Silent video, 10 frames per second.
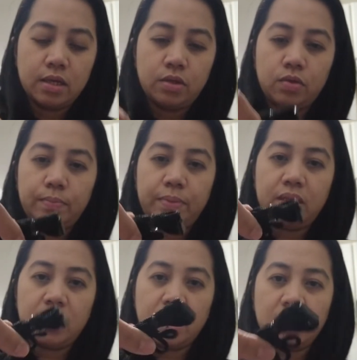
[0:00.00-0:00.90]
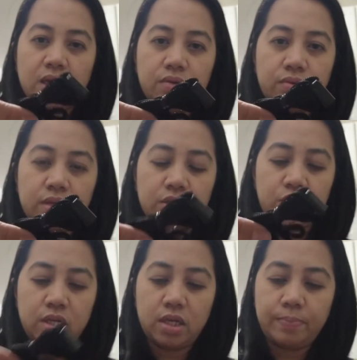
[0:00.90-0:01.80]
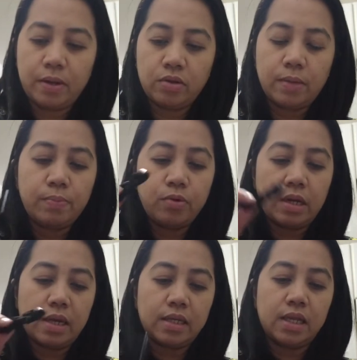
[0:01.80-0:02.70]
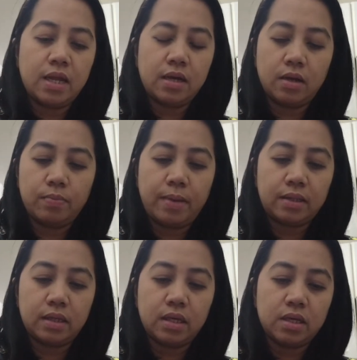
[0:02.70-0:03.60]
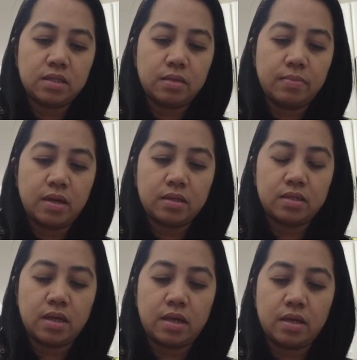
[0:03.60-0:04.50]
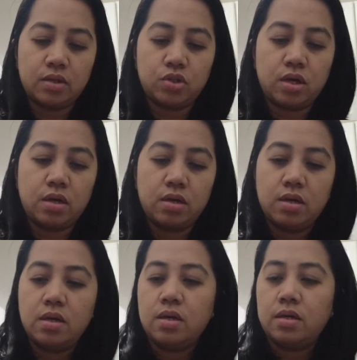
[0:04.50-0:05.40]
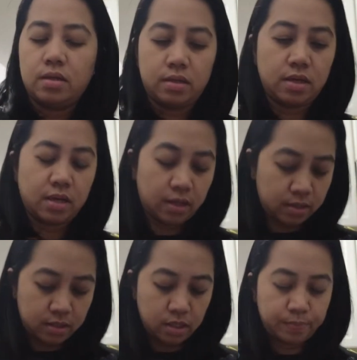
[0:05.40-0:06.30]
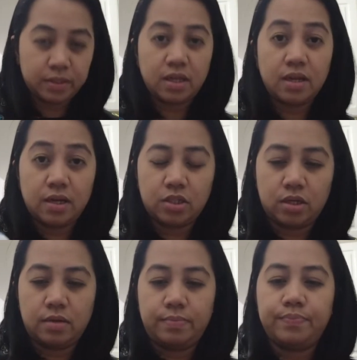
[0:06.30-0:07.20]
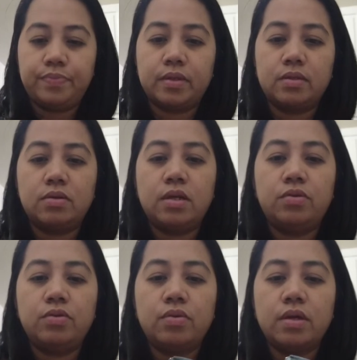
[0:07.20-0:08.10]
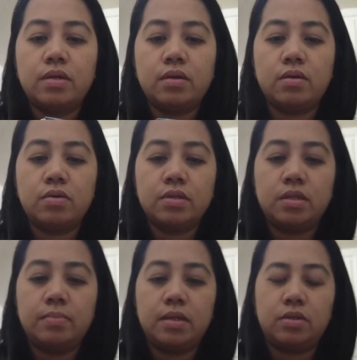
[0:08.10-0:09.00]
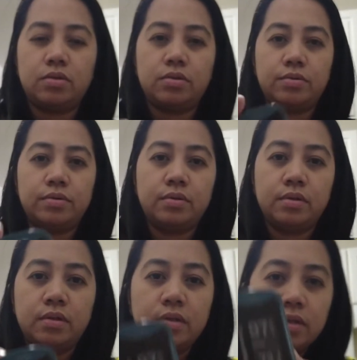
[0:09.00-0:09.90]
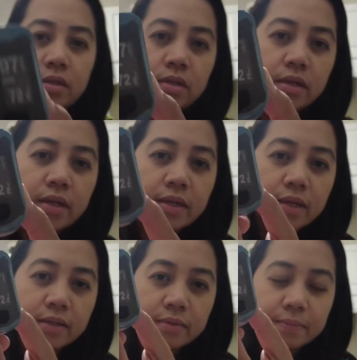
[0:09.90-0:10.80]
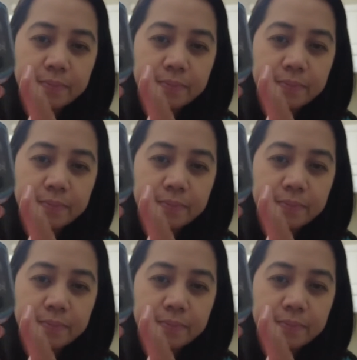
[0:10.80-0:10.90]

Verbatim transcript: Yung pinaka, ano niya, chain. Pero hindi muna natin ilalagay yung battery kasi masasayang siya. Ayan, nakasealed pa talaga siya. So, ito yung kanyang oximeter. Ayan.